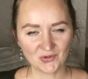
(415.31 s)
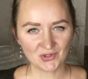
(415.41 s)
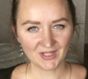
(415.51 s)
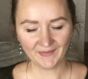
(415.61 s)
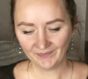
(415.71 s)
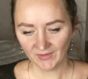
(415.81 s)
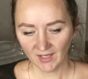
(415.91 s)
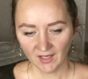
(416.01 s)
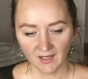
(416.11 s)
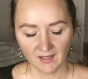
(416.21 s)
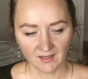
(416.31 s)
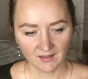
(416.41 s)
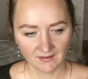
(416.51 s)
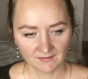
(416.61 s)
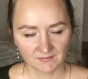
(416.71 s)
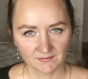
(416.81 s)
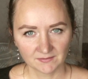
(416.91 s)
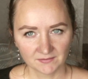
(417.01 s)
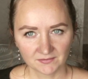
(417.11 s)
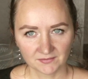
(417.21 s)
уже, а,
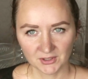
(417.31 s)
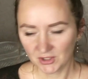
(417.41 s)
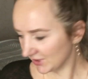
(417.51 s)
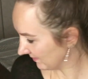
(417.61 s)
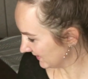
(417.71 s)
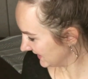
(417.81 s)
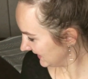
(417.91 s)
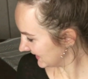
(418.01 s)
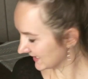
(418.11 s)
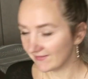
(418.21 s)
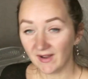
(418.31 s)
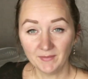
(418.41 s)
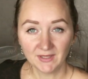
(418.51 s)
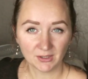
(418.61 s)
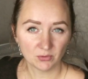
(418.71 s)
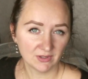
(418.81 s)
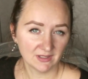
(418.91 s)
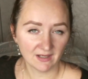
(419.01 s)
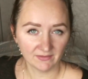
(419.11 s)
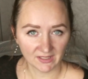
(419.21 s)
решила поделиться с вами. Я тут
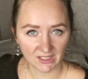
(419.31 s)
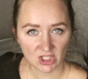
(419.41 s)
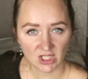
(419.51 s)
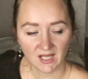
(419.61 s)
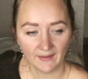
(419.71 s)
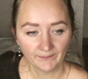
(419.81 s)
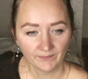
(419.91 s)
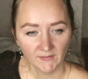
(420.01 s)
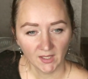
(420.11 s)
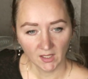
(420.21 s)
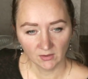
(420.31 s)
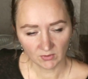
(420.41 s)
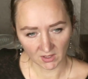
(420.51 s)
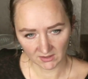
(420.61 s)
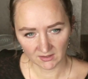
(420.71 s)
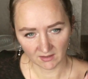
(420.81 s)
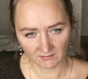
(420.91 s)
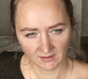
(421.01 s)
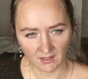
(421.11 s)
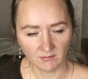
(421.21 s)
недавно нашла, ну как
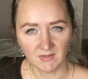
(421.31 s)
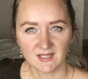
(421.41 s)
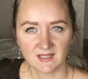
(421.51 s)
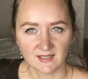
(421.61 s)
недавно, наверное, месяц